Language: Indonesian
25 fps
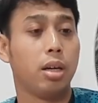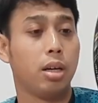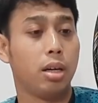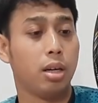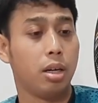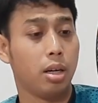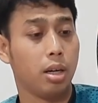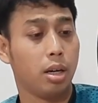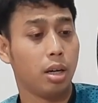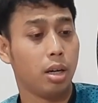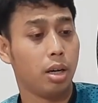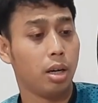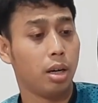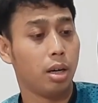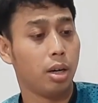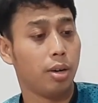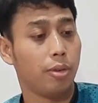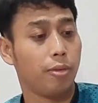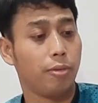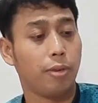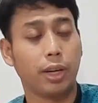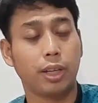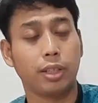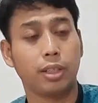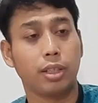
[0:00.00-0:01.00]
uh,
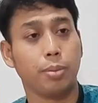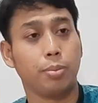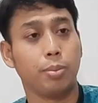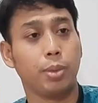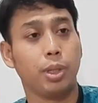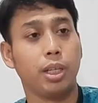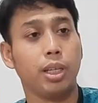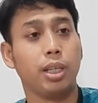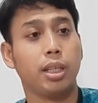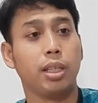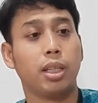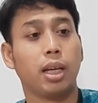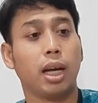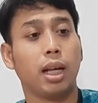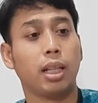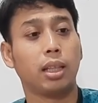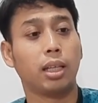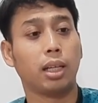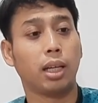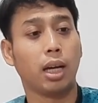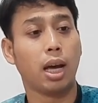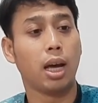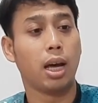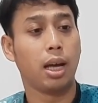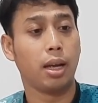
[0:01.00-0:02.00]
flagship. Jadi di
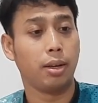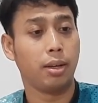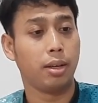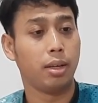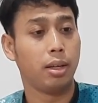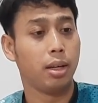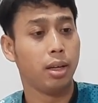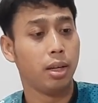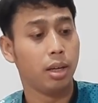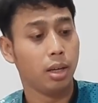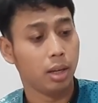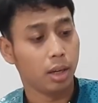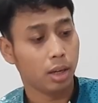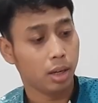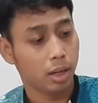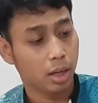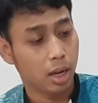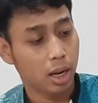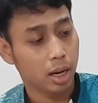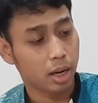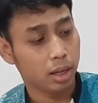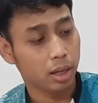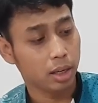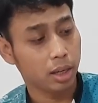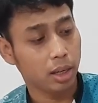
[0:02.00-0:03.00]
tengah-tengah.
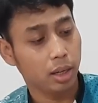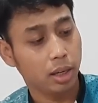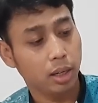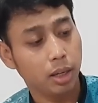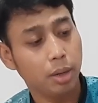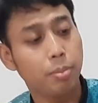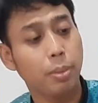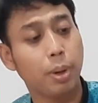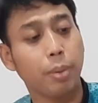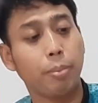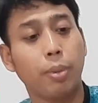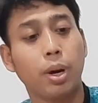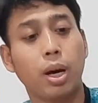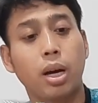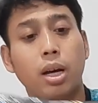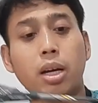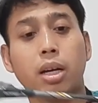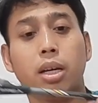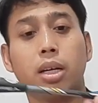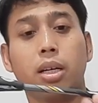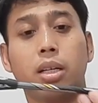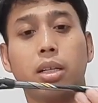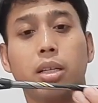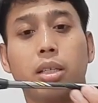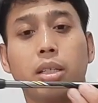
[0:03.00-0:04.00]
Dan ini
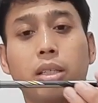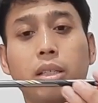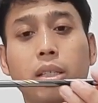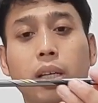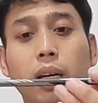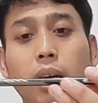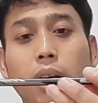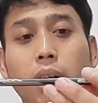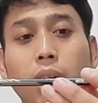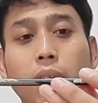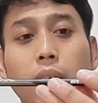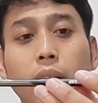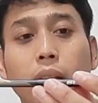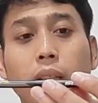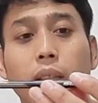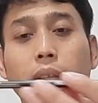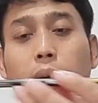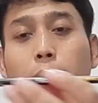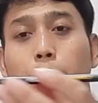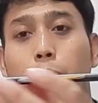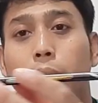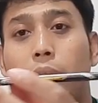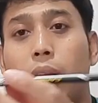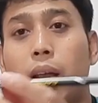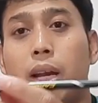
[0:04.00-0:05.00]
memang secara
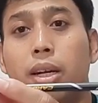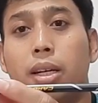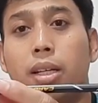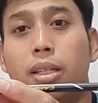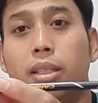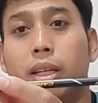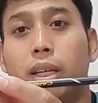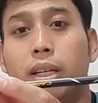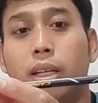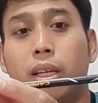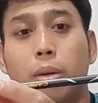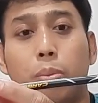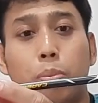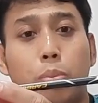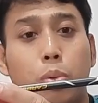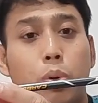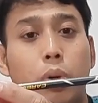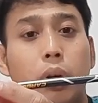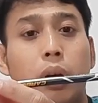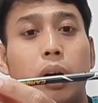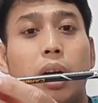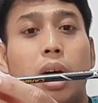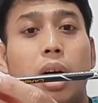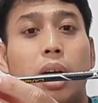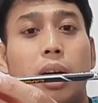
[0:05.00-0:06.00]
tampilan desainnya
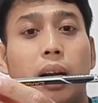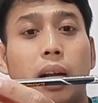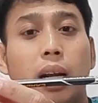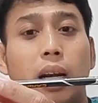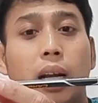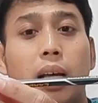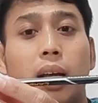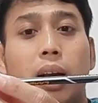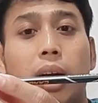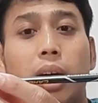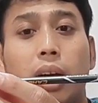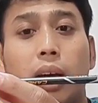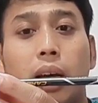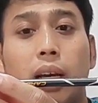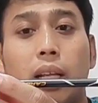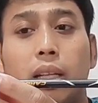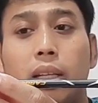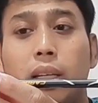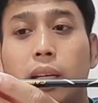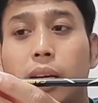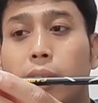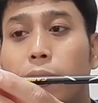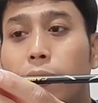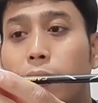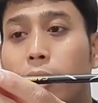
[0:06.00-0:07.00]
pun adalah raket
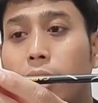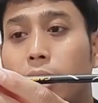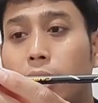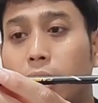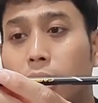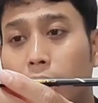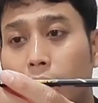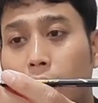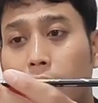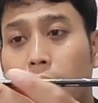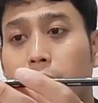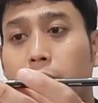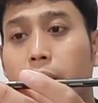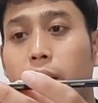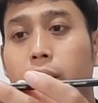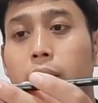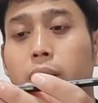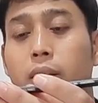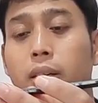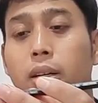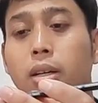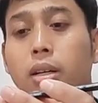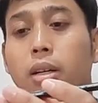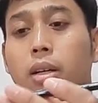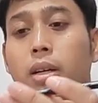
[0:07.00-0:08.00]
di level tengah ya
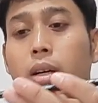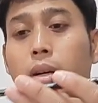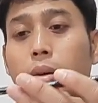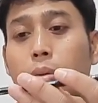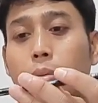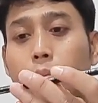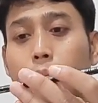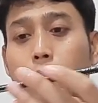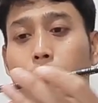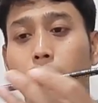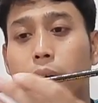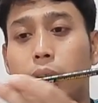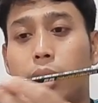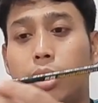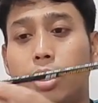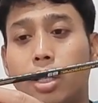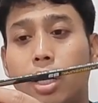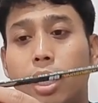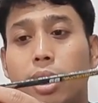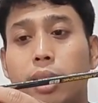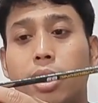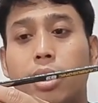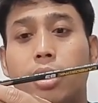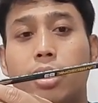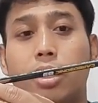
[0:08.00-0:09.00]
mulai
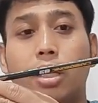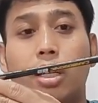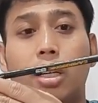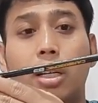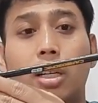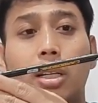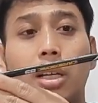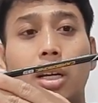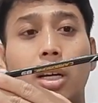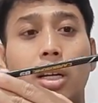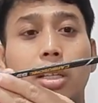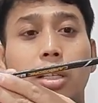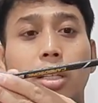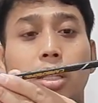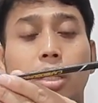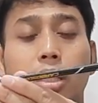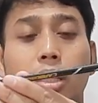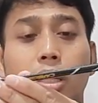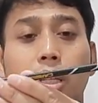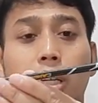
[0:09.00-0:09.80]
desainnya stikernya jadi di